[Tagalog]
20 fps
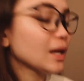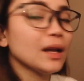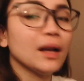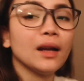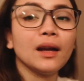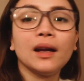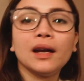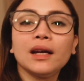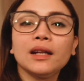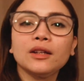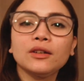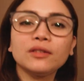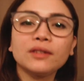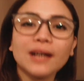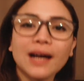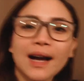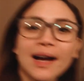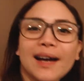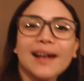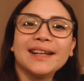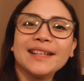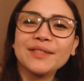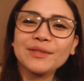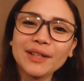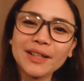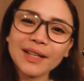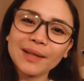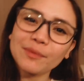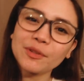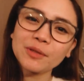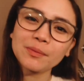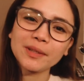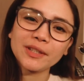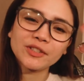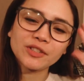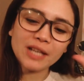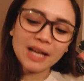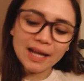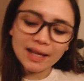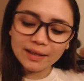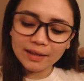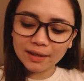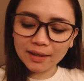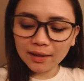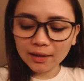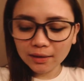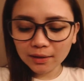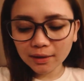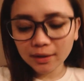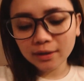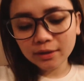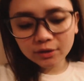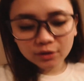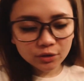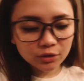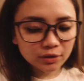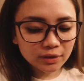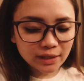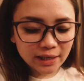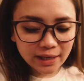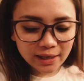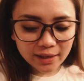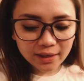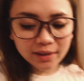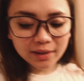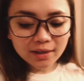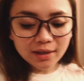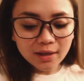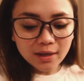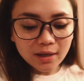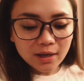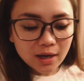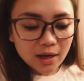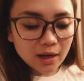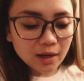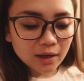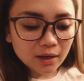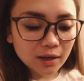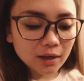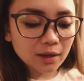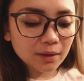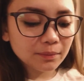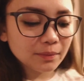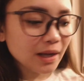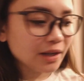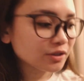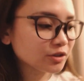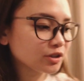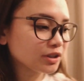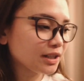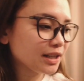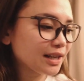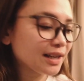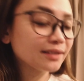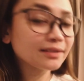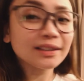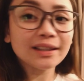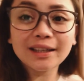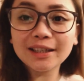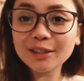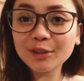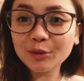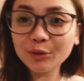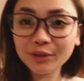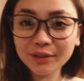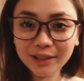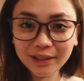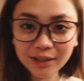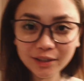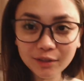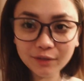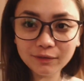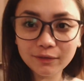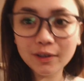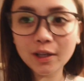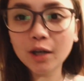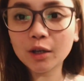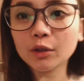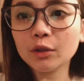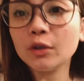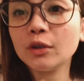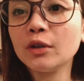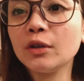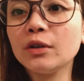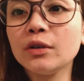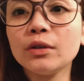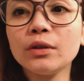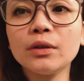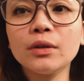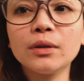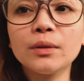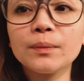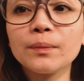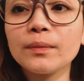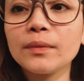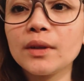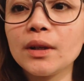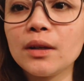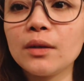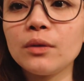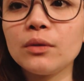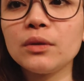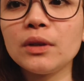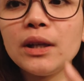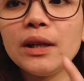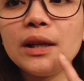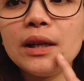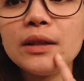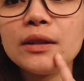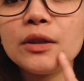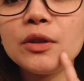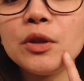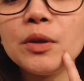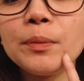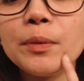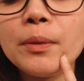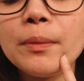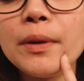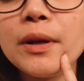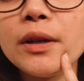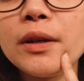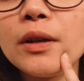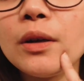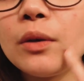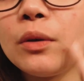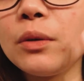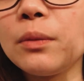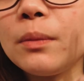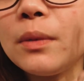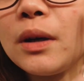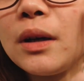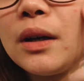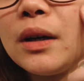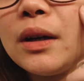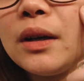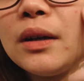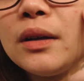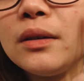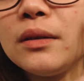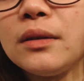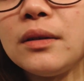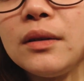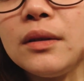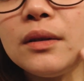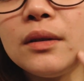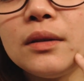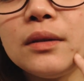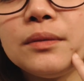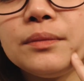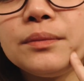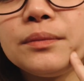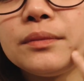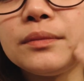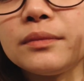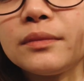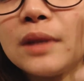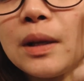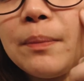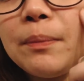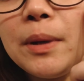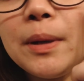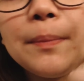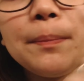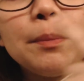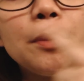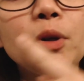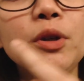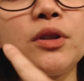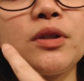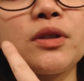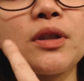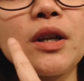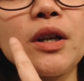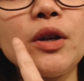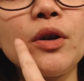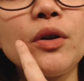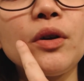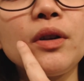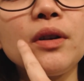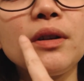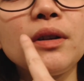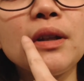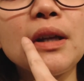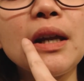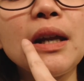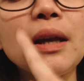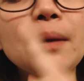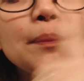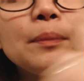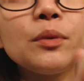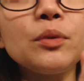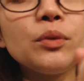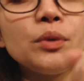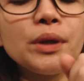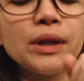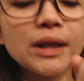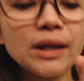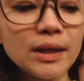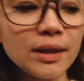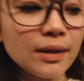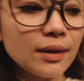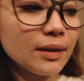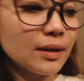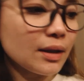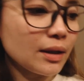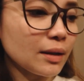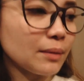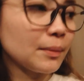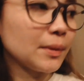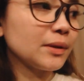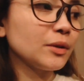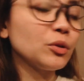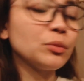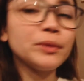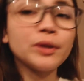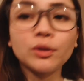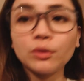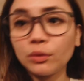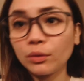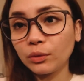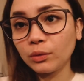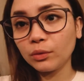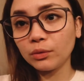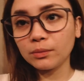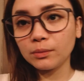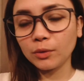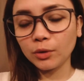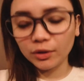Hello guys! Welcome to my channel and today, um, actually ang tagal kong hindi nag-vlog no. Kung nakikita niyo po meron akong mga pimples ngayon, dala po yan ng madumi kong kumot.